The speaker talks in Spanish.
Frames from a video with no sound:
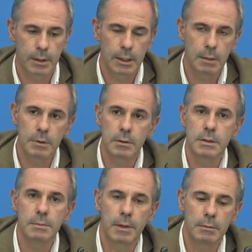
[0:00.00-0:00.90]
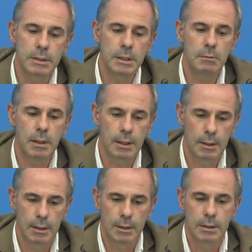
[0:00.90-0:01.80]
Era previsible
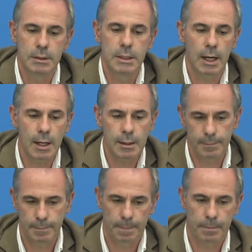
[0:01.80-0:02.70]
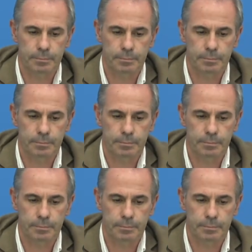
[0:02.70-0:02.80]
llegar